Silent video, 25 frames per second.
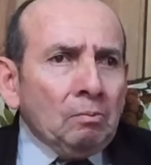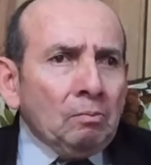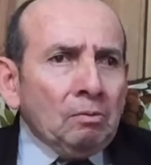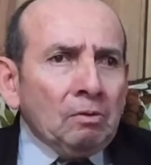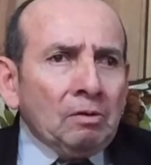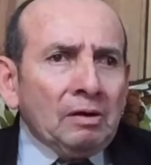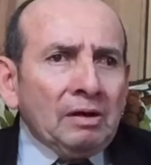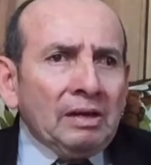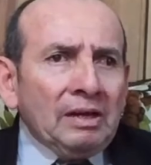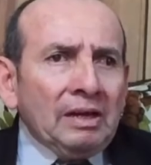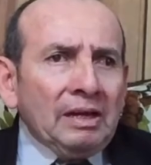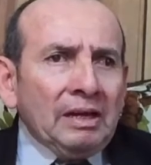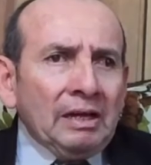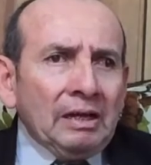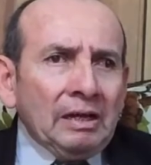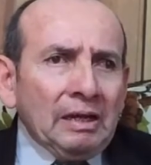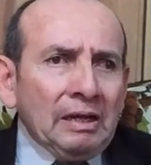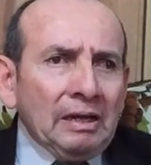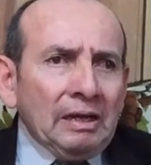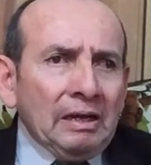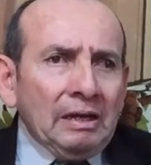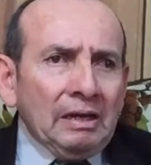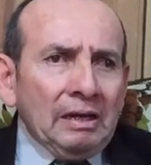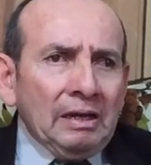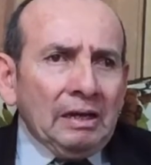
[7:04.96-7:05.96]

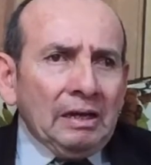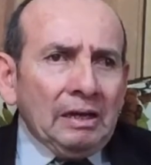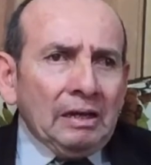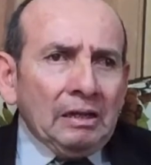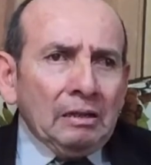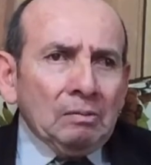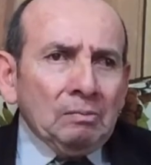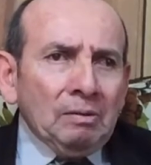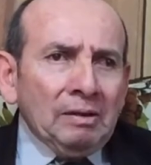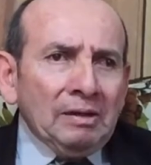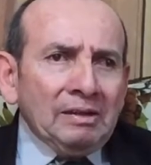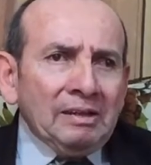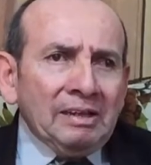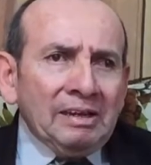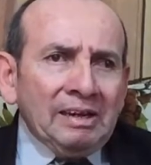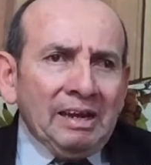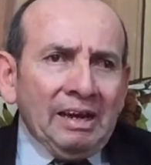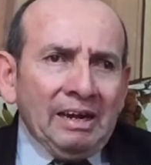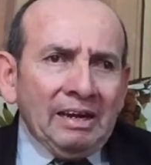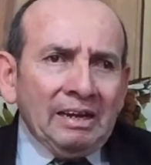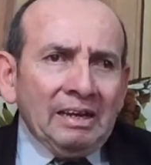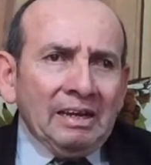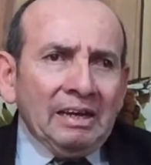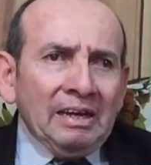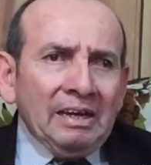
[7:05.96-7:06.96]
porque es
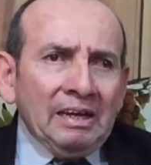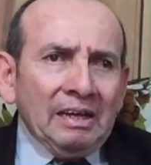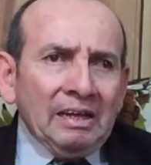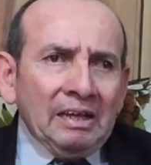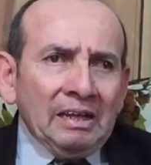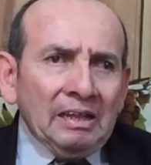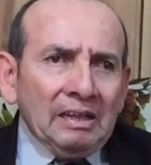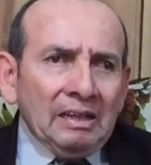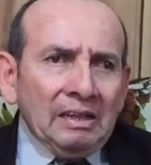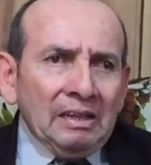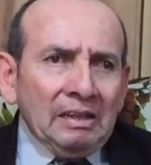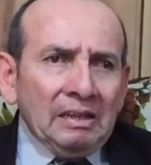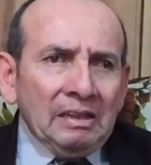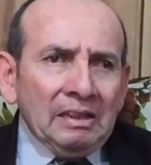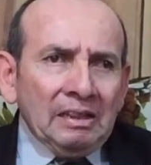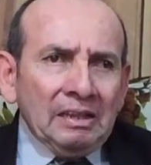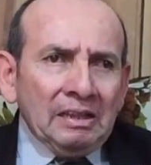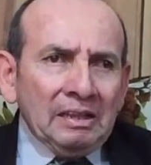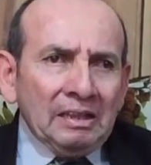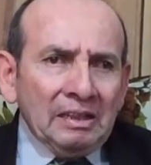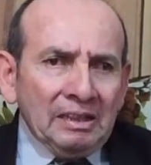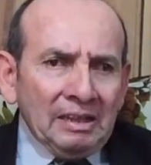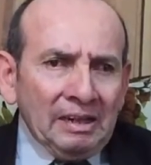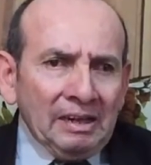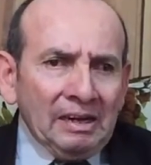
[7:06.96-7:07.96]
material que
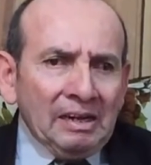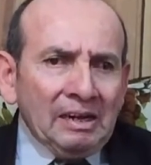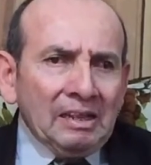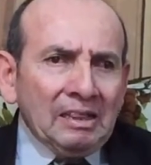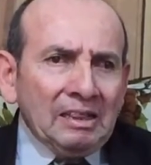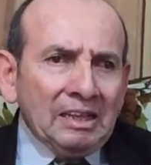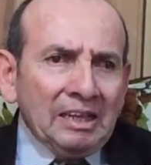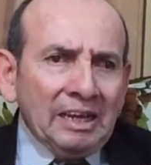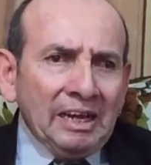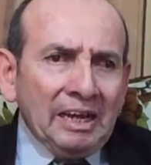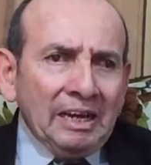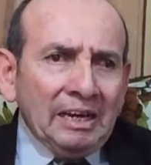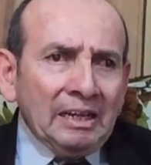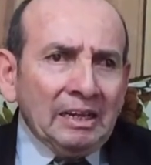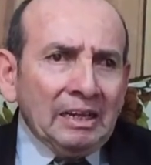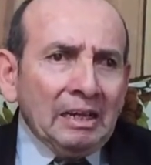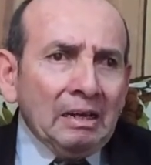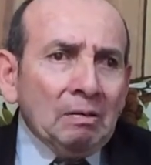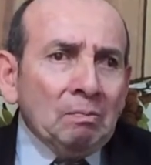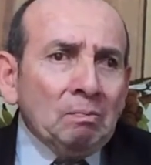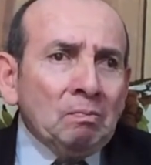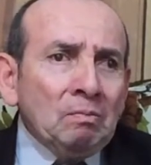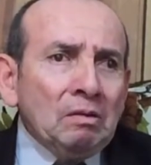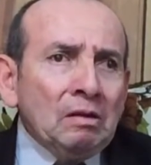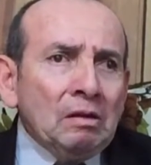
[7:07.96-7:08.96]
sin ser
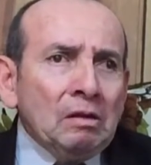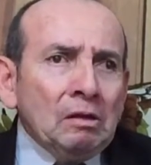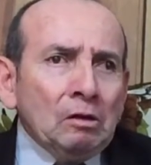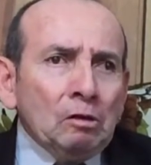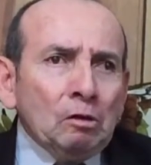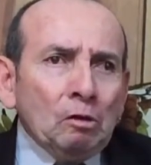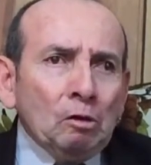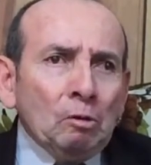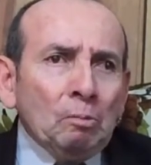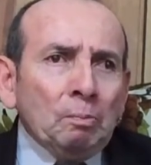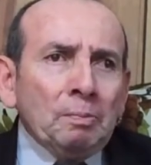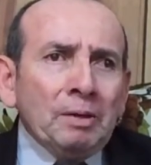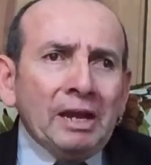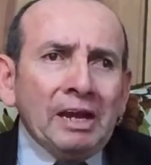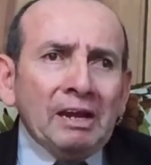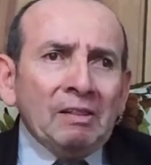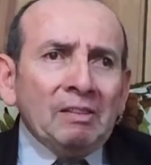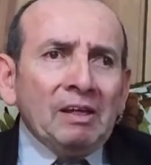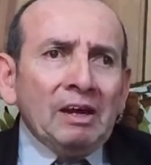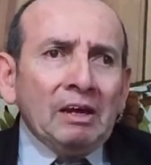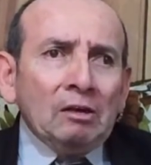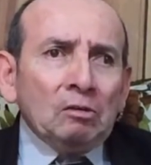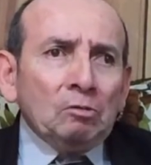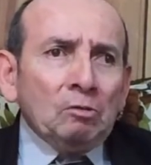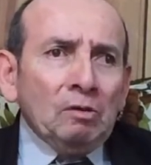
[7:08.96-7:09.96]
reciente no
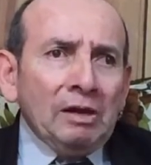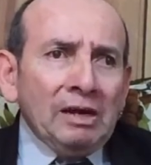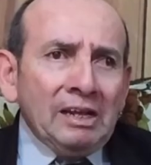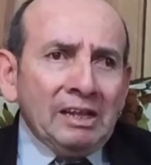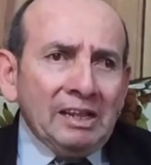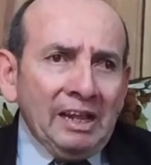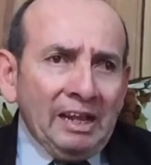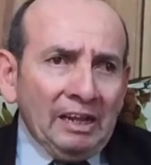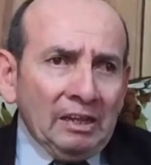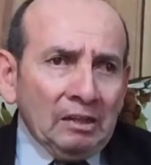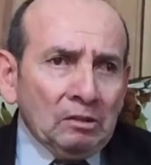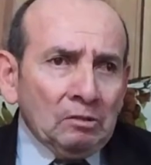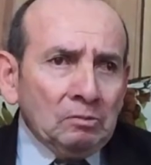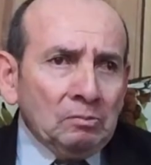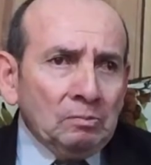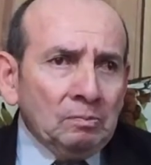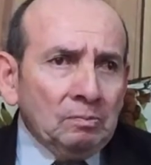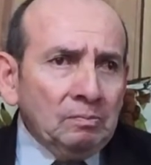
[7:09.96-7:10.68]
pierde actualidad.